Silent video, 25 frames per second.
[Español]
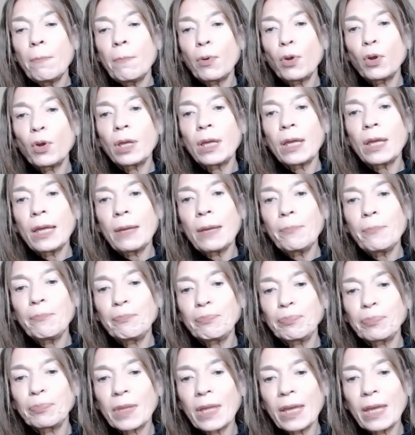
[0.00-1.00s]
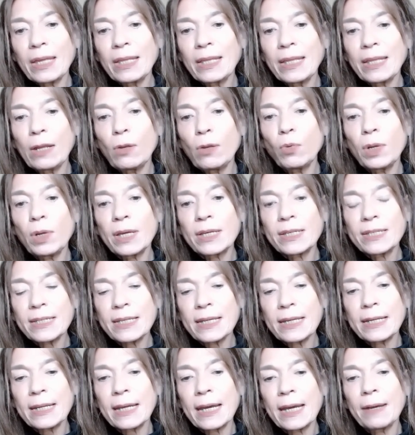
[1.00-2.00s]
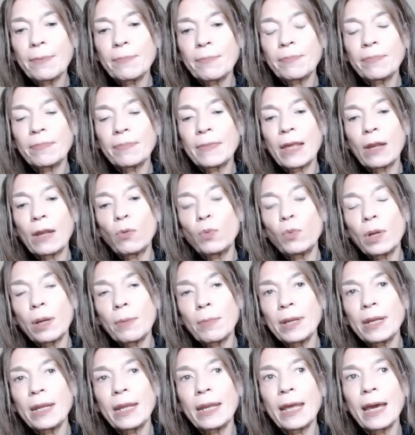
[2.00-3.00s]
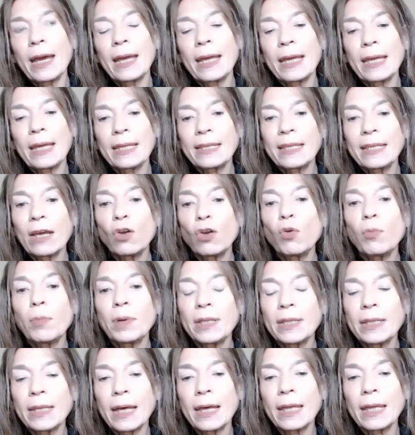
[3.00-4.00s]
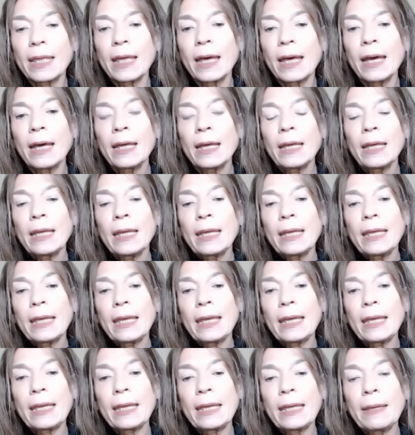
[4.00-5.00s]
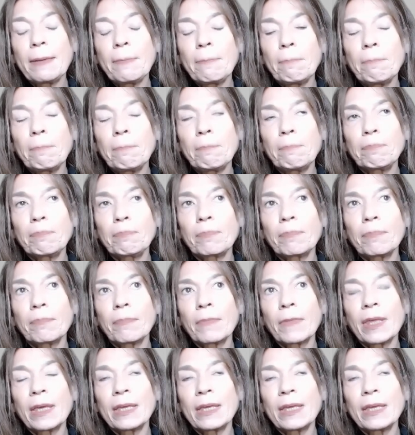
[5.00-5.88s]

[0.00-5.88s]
porque esta luna llena, de alguna manera, está comandada em,